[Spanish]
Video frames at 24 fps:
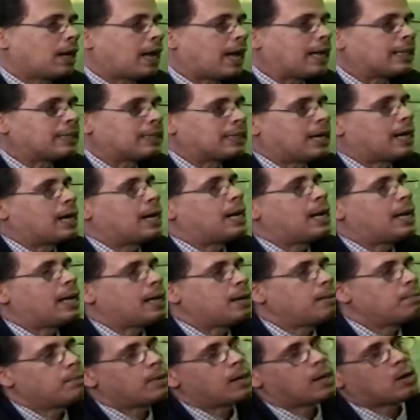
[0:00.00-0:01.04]
castrar a
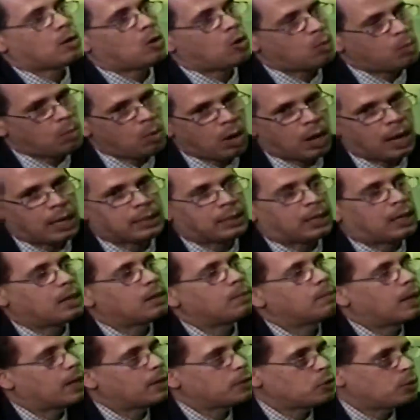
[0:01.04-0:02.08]
la hembra como castrar
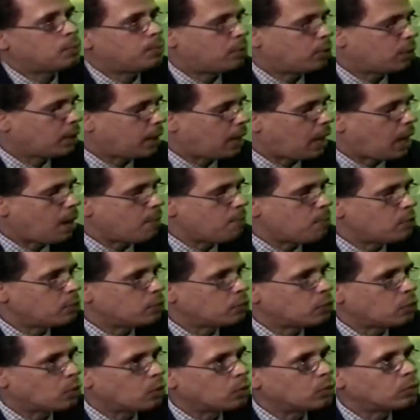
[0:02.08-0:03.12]
al macho porque
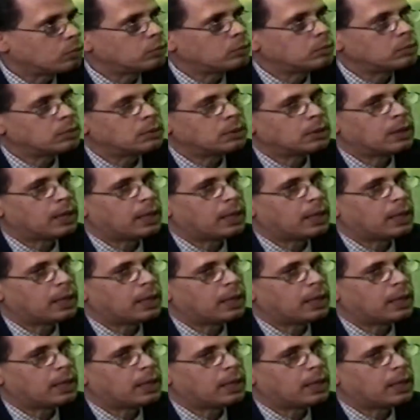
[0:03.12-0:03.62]
ambos son...